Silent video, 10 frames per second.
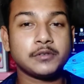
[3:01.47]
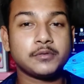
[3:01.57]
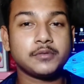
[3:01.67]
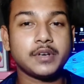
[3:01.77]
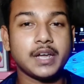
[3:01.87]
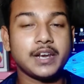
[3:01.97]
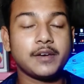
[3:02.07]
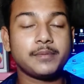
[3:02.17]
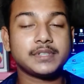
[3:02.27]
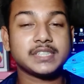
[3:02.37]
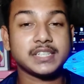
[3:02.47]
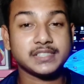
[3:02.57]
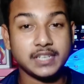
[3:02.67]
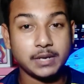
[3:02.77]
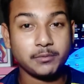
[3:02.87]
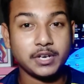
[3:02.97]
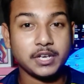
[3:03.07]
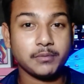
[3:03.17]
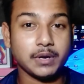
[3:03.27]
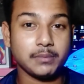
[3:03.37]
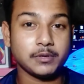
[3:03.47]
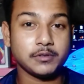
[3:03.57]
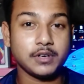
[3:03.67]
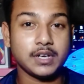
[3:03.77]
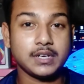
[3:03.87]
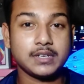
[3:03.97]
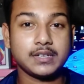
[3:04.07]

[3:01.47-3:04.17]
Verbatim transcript: থাকুন আল্লাহ হাফেজ আসসালামু আলাইকুম রহমতুল্লাহ